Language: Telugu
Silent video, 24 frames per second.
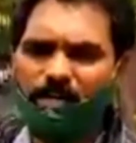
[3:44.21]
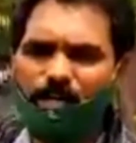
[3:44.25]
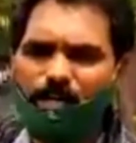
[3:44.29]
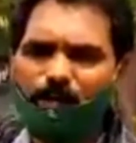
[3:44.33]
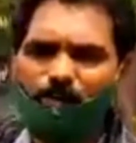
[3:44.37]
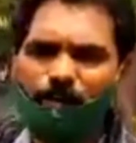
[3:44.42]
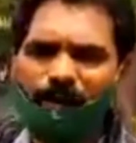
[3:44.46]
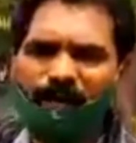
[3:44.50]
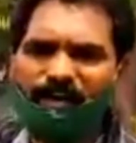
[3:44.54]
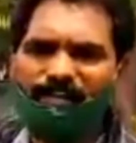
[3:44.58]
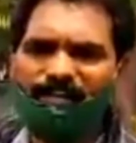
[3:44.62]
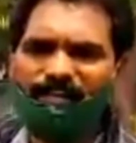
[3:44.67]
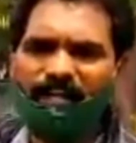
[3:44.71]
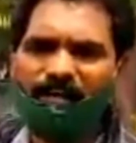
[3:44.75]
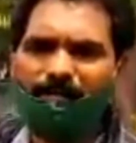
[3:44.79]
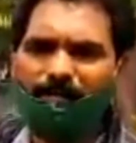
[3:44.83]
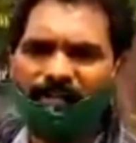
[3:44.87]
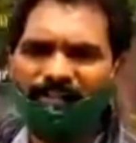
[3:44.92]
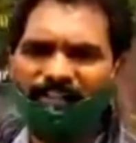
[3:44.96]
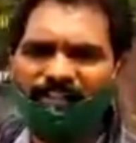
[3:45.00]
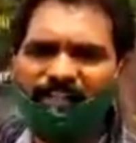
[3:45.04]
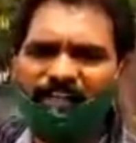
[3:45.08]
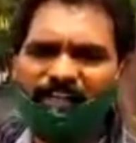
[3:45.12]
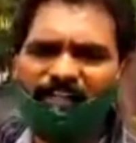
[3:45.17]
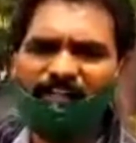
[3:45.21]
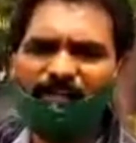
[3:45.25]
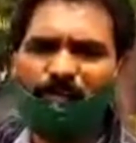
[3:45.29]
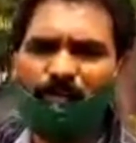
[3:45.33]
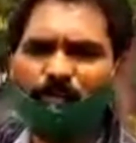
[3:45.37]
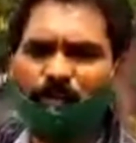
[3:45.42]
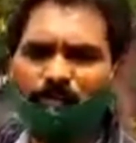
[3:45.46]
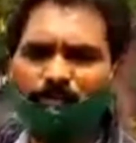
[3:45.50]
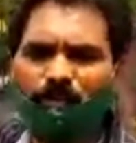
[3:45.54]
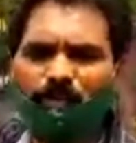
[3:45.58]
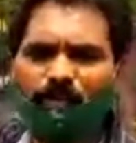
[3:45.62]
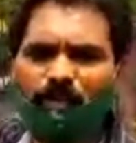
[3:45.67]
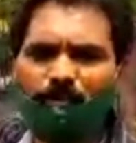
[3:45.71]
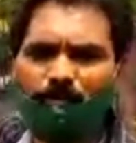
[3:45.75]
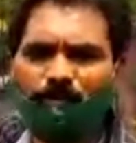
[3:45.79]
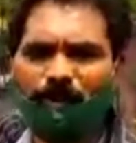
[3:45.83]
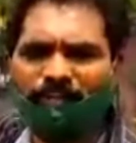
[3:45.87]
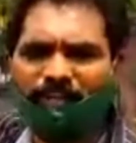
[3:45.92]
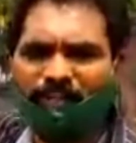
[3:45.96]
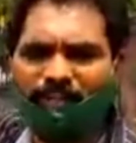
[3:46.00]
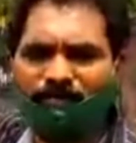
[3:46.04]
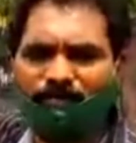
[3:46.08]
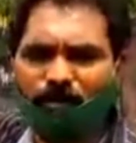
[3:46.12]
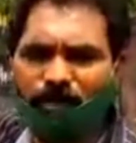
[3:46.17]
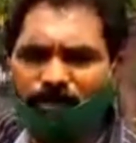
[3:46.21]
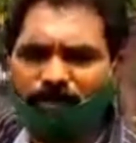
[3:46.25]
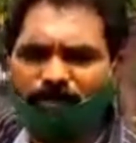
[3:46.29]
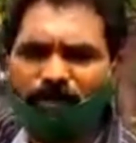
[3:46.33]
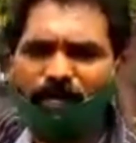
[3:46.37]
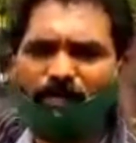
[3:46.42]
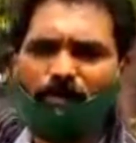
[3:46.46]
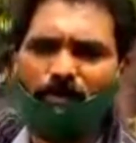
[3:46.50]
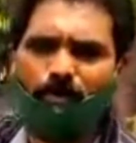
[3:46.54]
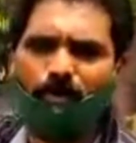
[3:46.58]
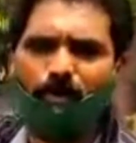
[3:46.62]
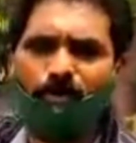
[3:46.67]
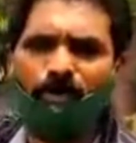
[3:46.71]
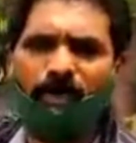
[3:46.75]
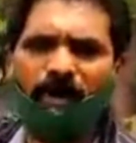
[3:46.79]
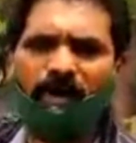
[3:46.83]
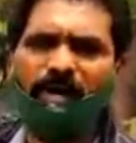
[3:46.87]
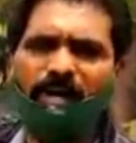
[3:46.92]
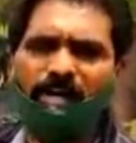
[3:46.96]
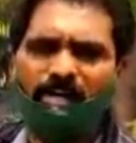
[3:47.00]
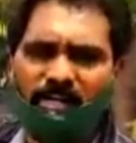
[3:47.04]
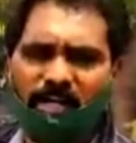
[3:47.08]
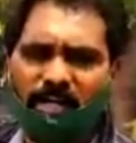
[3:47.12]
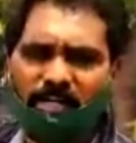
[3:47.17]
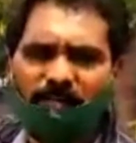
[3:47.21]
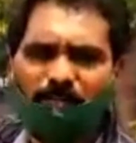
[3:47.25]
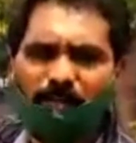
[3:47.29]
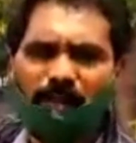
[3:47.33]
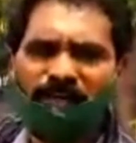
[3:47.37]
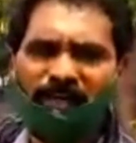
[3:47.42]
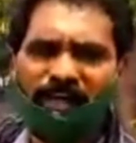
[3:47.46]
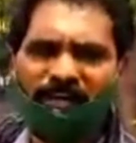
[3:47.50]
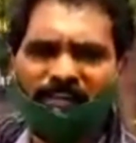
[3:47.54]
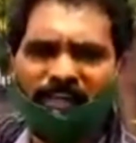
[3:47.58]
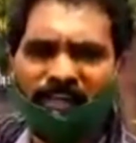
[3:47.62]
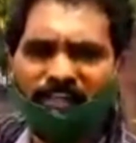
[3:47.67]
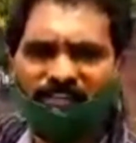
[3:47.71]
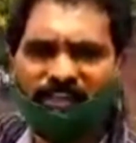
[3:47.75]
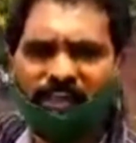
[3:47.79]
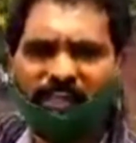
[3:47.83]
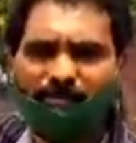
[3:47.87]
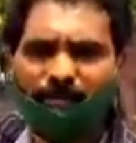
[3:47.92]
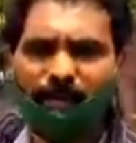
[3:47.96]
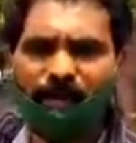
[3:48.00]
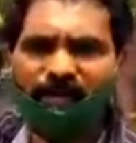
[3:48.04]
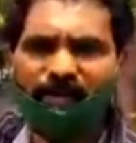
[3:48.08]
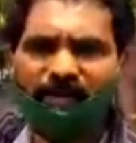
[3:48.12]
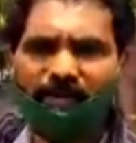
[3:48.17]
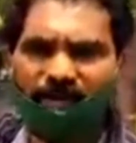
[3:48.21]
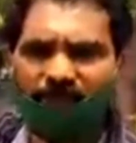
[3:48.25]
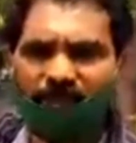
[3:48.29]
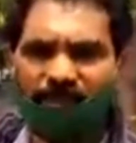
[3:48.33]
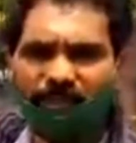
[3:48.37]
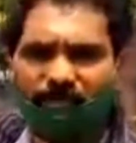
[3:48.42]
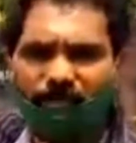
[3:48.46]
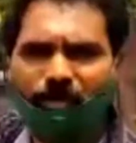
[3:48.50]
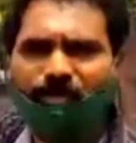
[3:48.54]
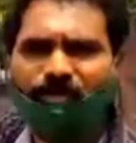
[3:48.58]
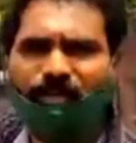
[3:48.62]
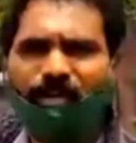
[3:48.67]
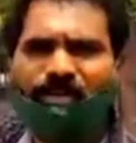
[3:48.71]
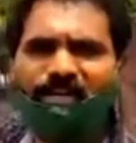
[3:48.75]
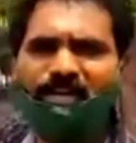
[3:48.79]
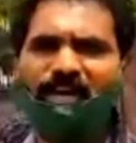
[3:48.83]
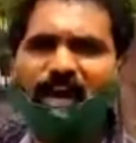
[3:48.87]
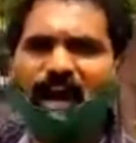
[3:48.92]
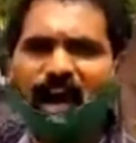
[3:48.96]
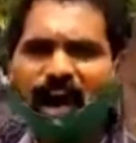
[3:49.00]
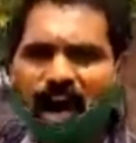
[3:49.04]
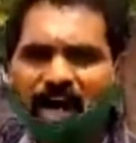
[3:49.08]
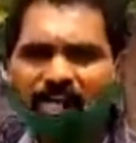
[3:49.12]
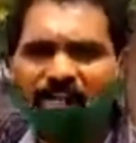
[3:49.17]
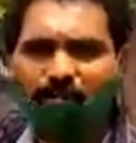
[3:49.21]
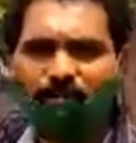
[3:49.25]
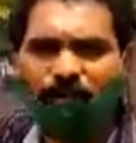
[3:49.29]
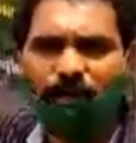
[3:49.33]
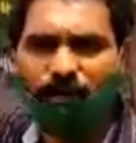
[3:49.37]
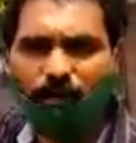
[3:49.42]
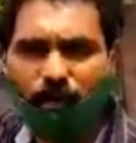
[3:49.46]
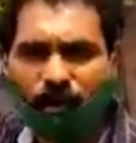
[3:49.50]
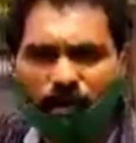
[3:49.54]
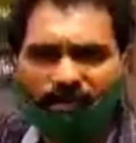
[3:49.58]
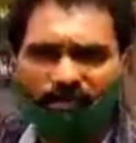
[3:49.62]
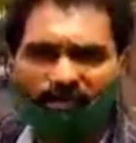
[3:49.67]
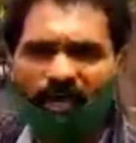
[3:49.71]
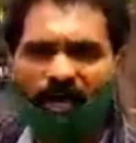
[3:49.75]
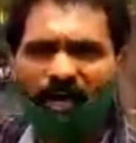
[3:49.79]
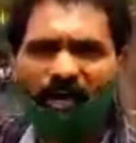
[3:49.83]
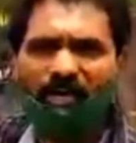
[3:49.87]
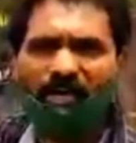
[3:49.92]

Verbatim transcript: నిరుపేద మధ్యతరగతి కుటుంబీకులు ప్రతి ఒక్కరు కూడా ట్రీట్మెంట్ అందక చనిపోయిన ప్రతి ఒక్కరి ఆత్మ ఘోష